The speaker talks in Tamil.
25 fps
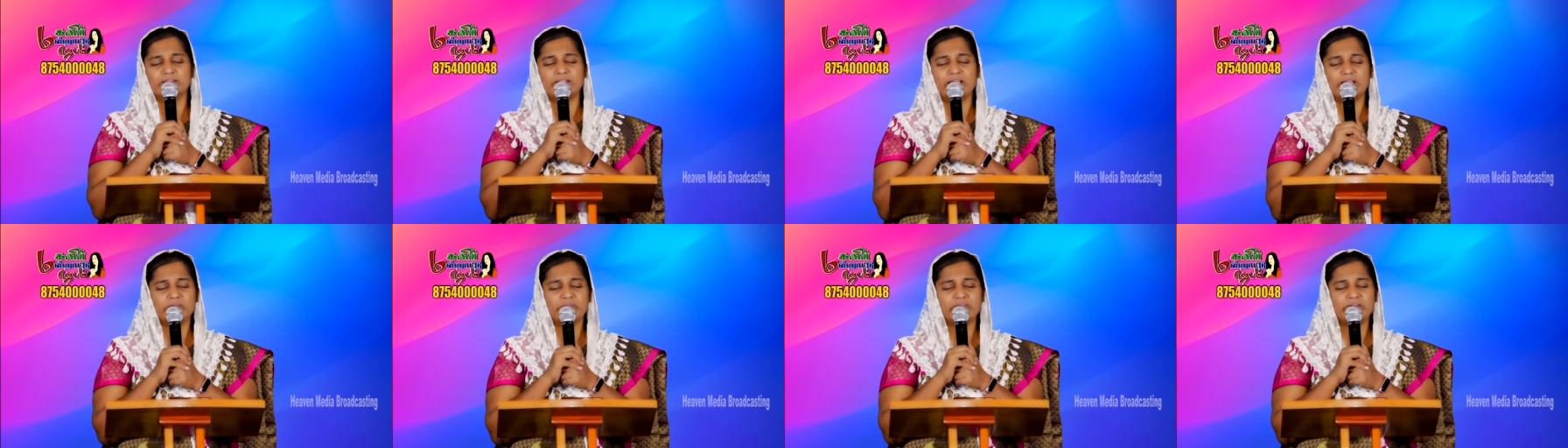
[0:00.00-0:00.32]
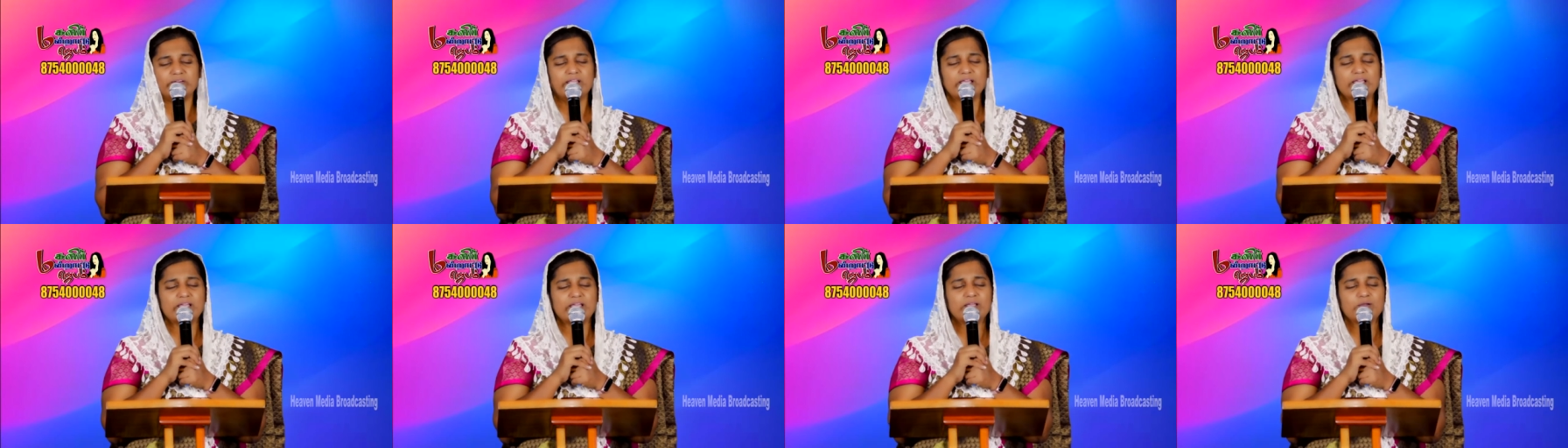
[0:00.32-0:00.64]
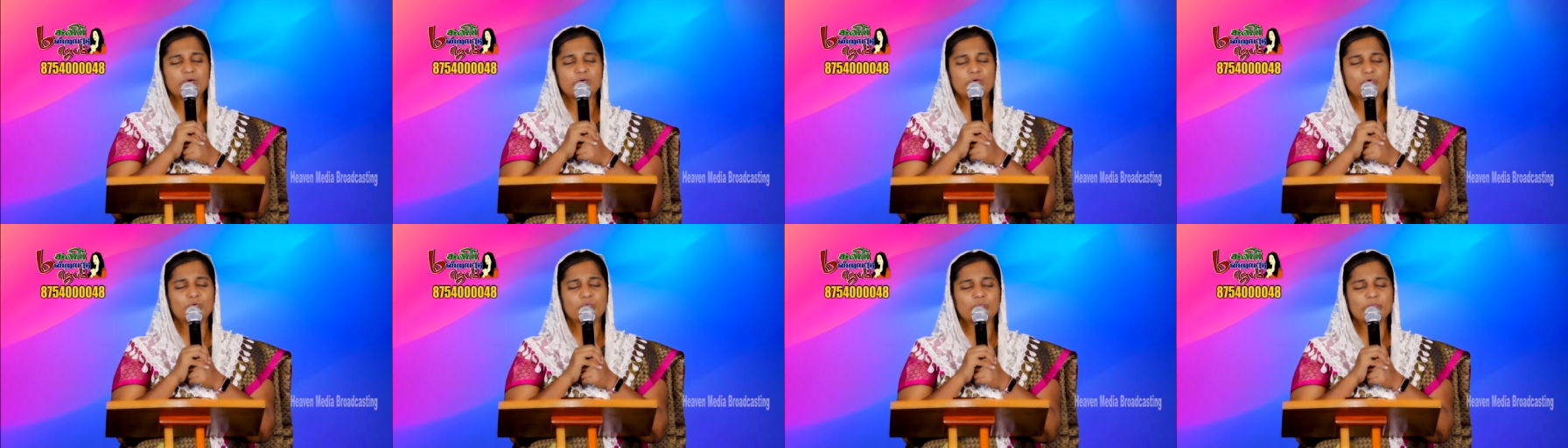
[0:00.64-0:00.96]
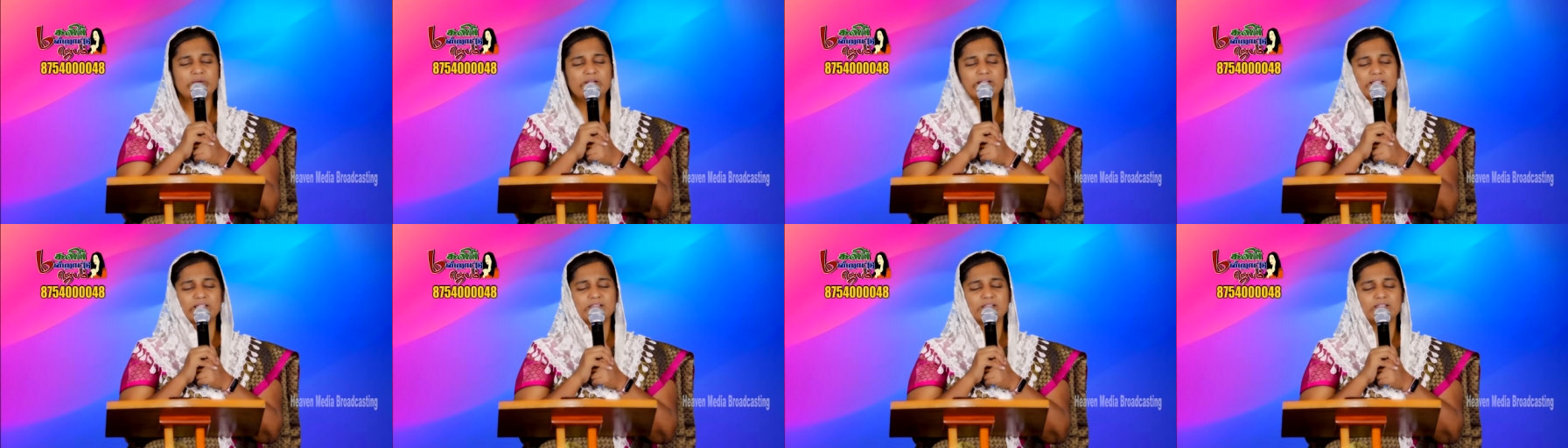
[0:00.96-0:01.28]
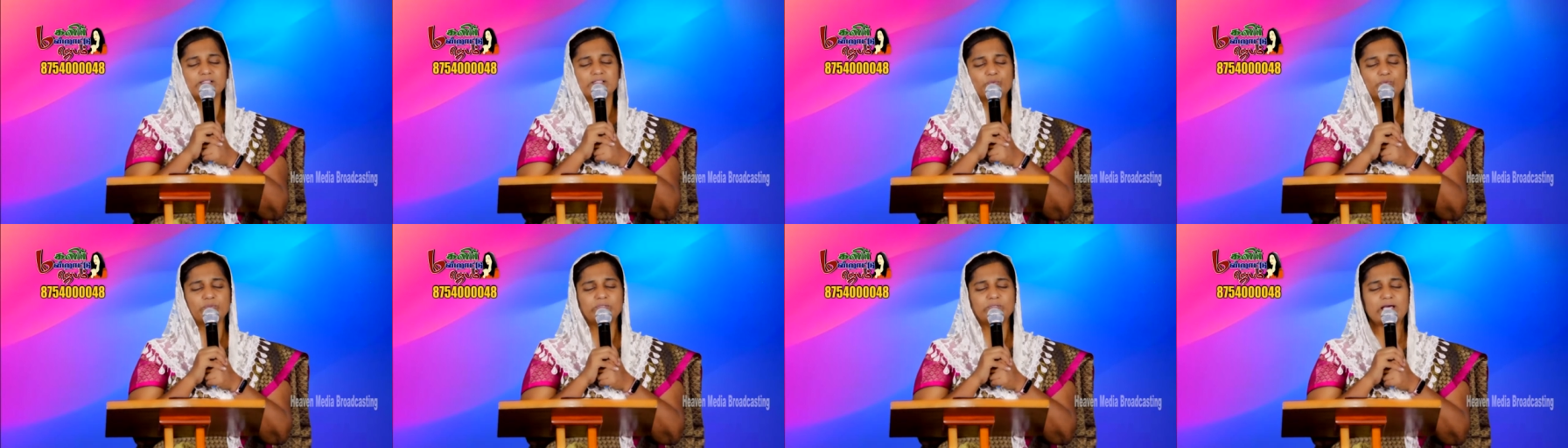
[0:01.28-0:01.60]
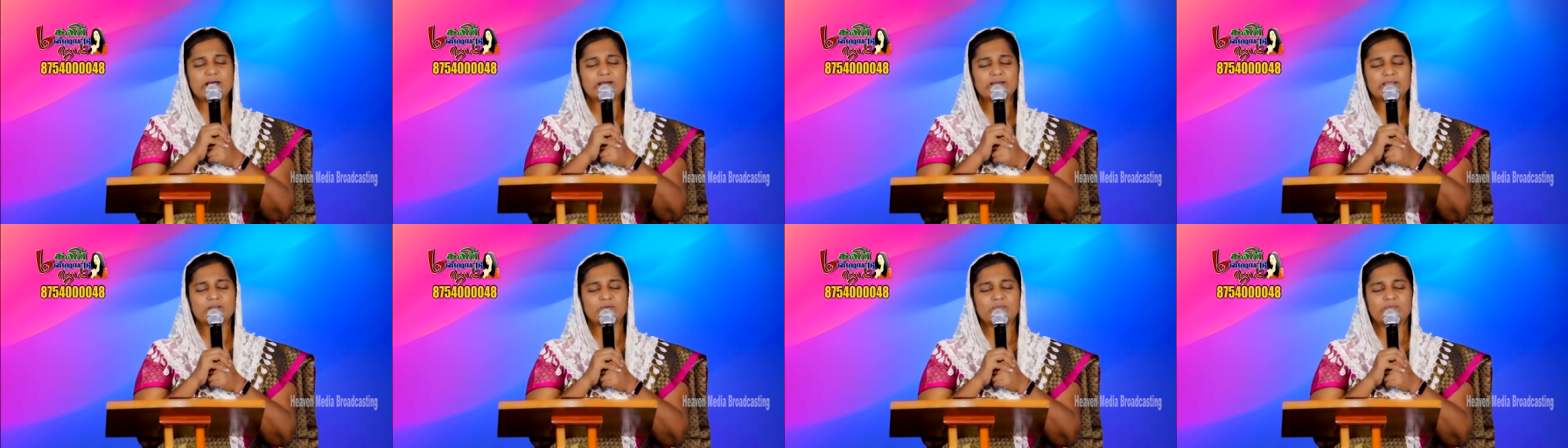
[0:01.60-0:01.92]
தேவனே உம்மிடத்திலிருந்து
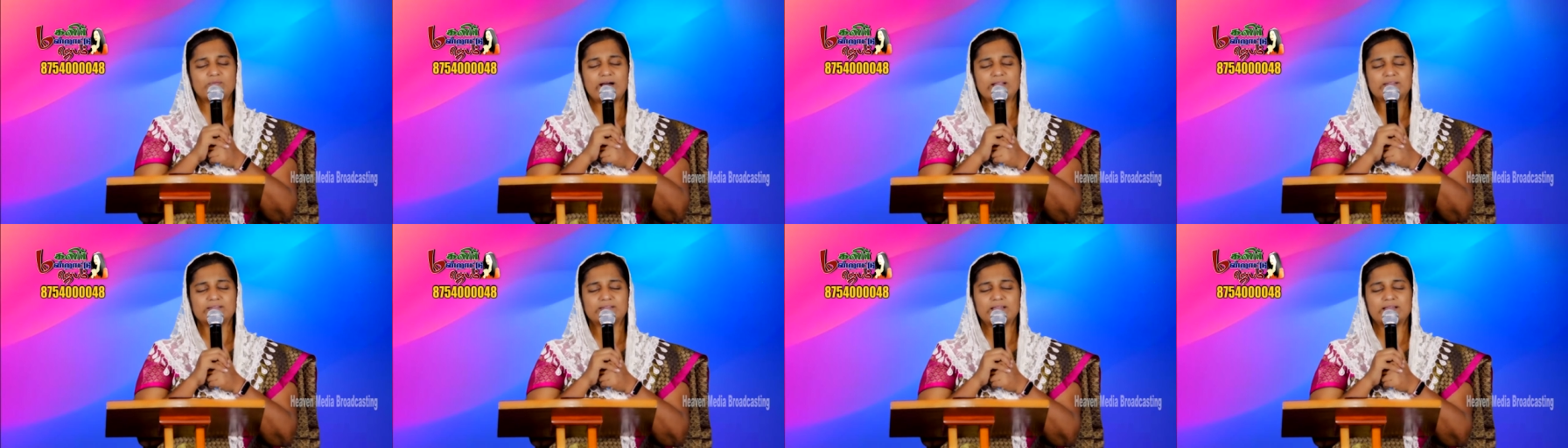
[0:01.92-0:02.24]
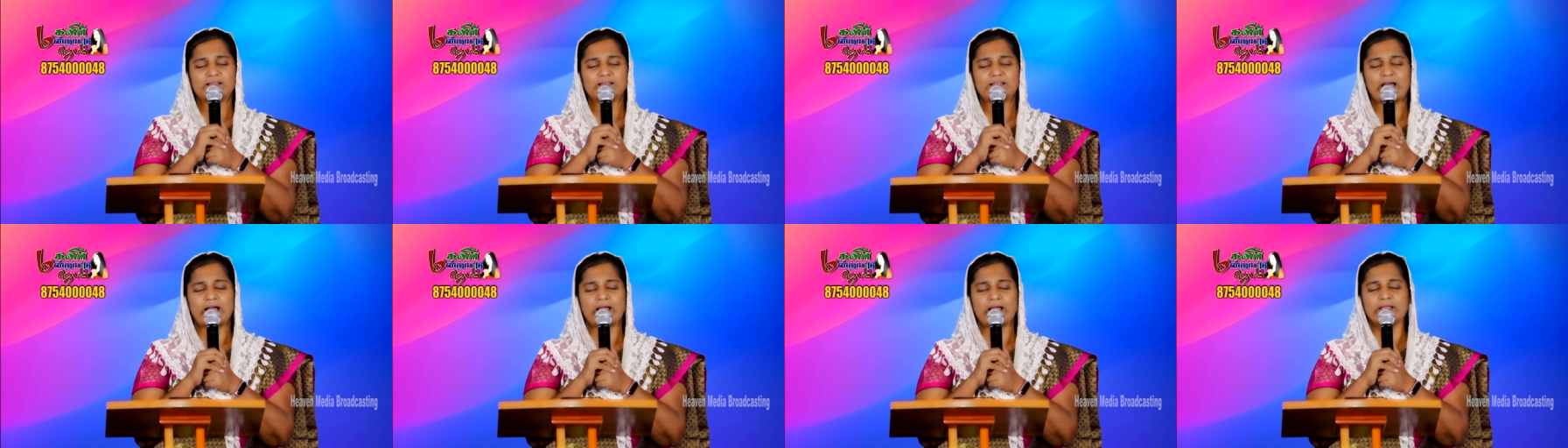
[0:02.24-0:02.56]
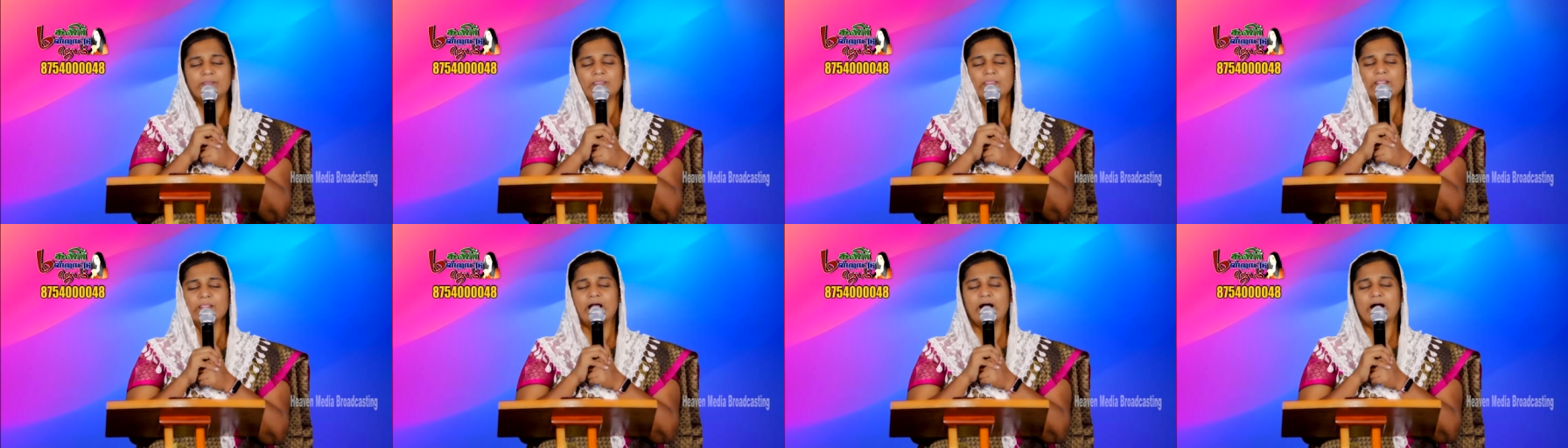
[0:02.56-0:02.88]
உண்டாகிற வார்த்தைகளாய்